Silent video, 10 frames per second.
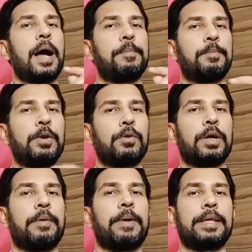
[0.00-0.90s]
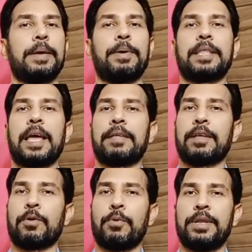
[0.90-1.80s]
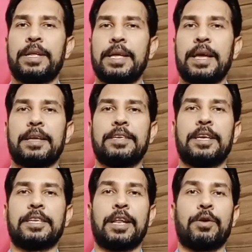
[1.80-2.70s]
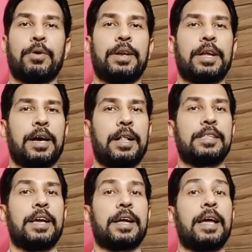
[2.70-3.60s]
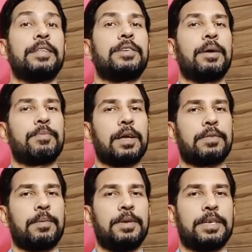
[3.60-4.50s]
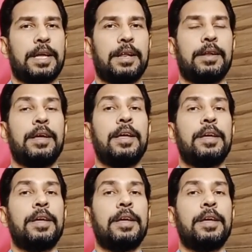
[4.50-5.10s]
आप बिल्कुल घबराइए मत ऐसा कोई नहीं है कि ये चैनल को निकाल दिया गया है जब तक सभी चैनल